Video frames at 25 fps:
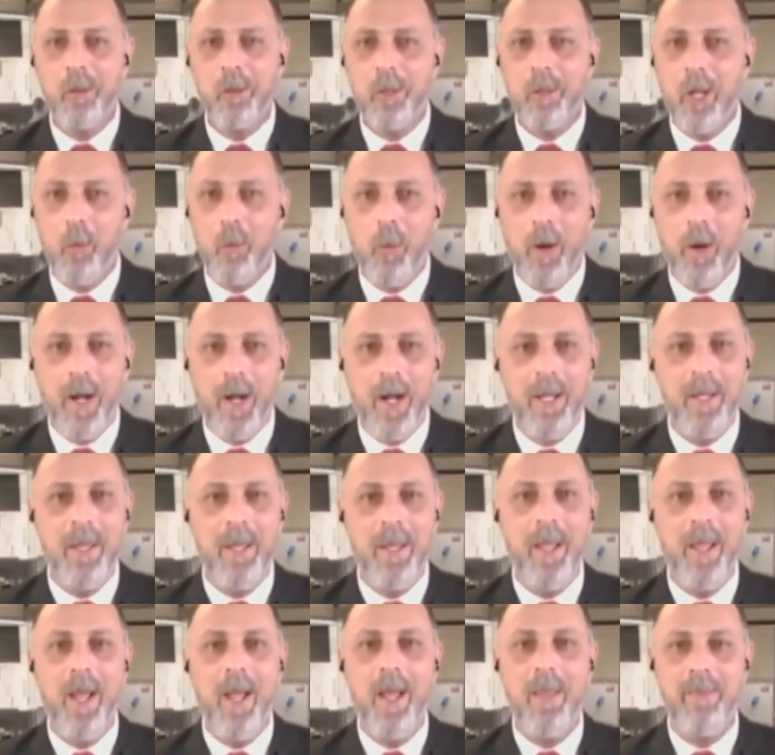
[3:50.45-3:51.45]
طوال
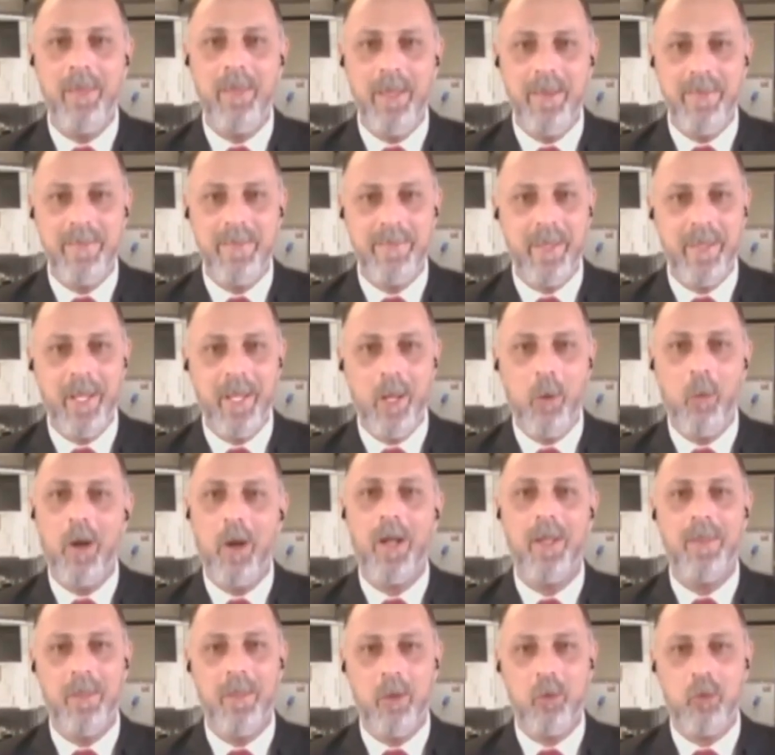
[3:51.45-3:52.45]
هذه السنة
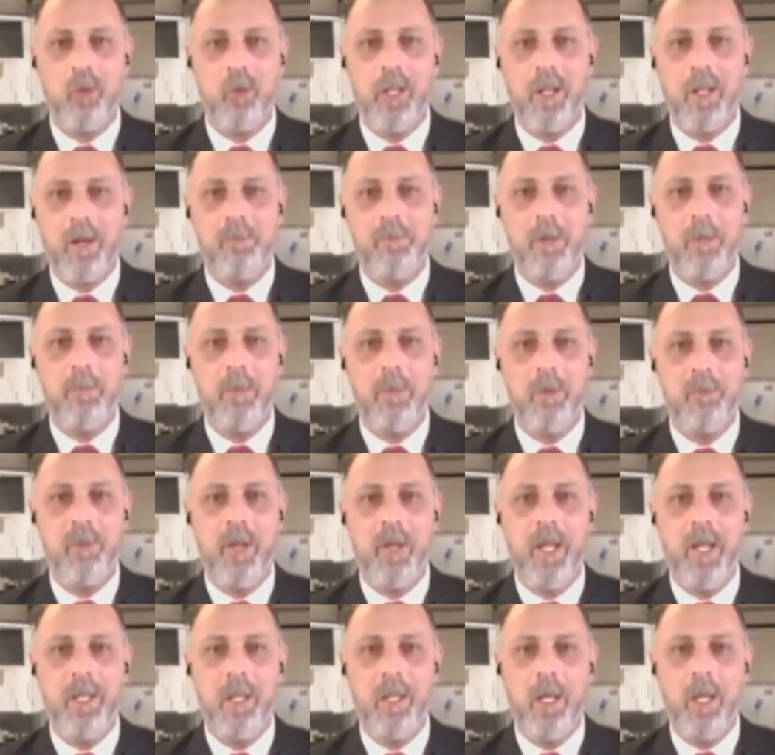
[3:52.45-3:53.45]
وقد نشهد رفع
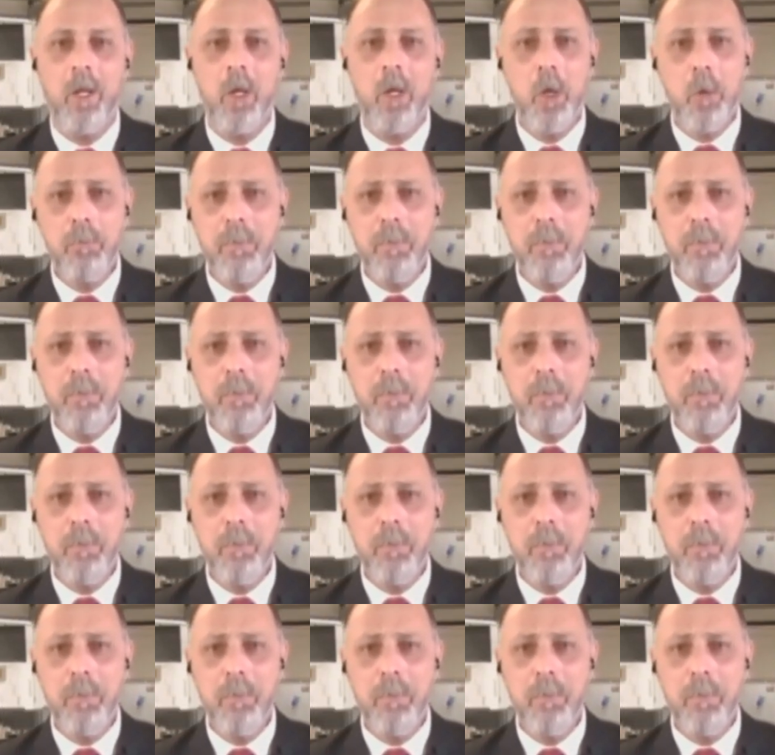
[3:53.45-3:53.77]
بالفائدة